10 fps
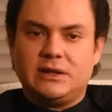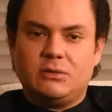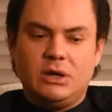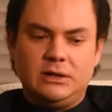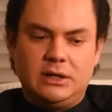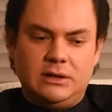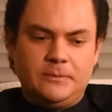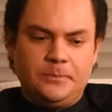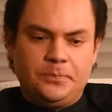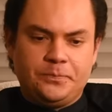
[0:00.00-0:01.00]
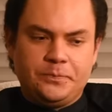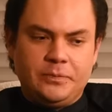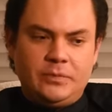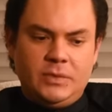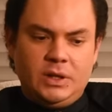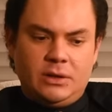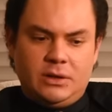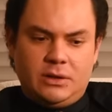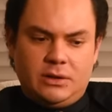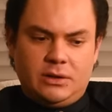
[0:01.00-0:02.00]
se encuentren,
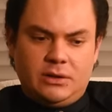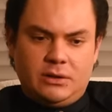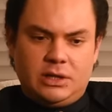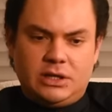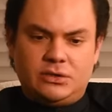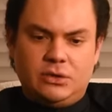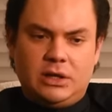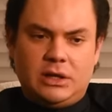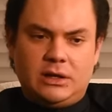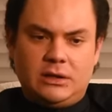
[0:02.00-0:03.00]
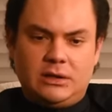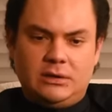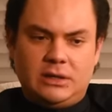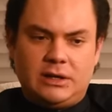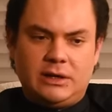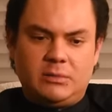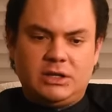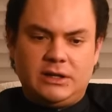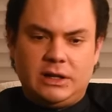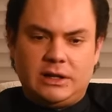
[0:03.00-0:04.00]
eh, ¿qué ciudad te queda
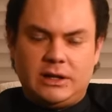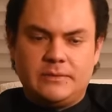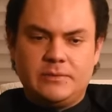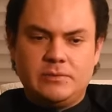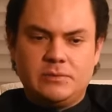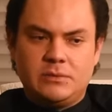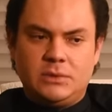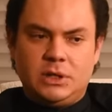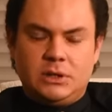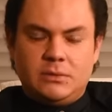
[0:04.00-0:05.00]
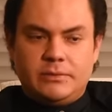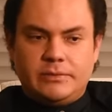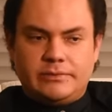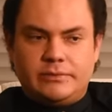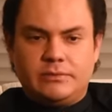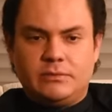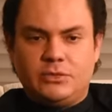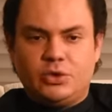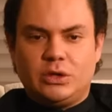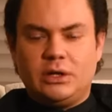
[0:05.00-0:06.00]
más cerca?
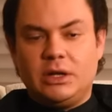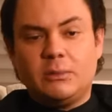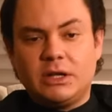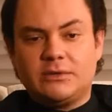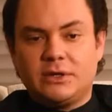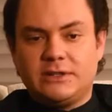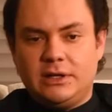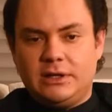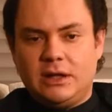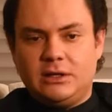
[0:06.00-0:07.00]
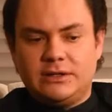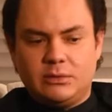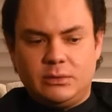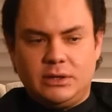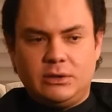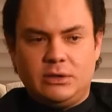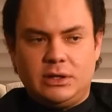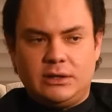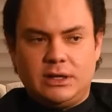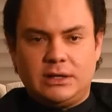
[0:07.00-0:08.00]
Mm, yo tenía más facilidad en ese momento
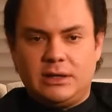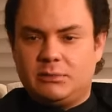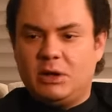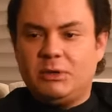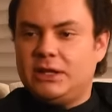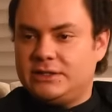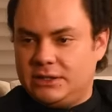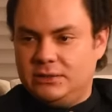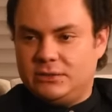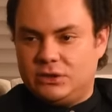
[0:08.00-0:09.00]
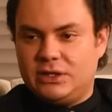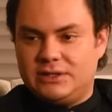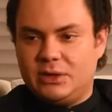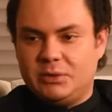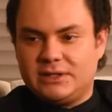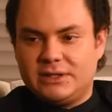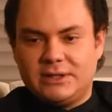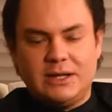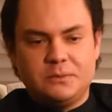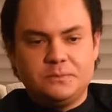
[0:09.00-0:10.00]
de trasladarme a Medellín, donde él se iba a
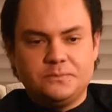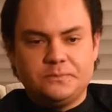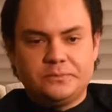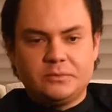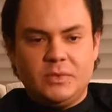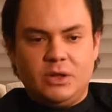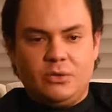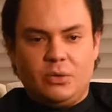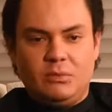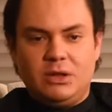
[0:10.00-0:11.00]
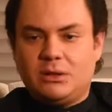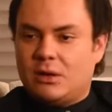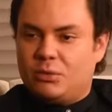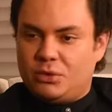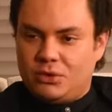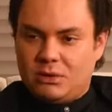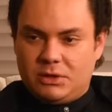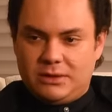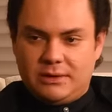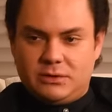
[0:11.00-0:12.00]
presentar. Fui invitado a un
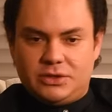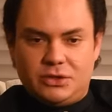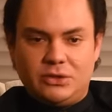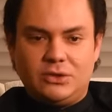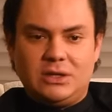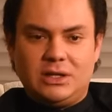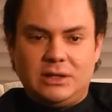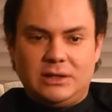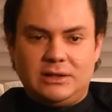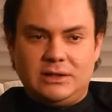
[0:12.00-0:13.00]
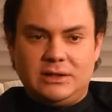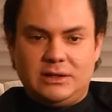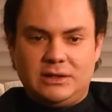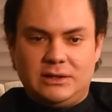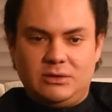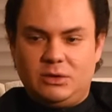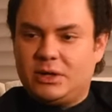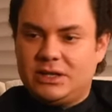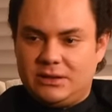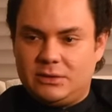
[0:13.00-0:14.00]
programa de televisión donde eh, lo
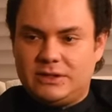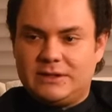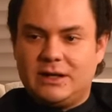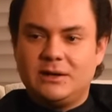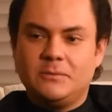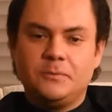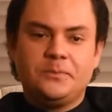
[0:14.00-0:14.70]
iban a entrevistar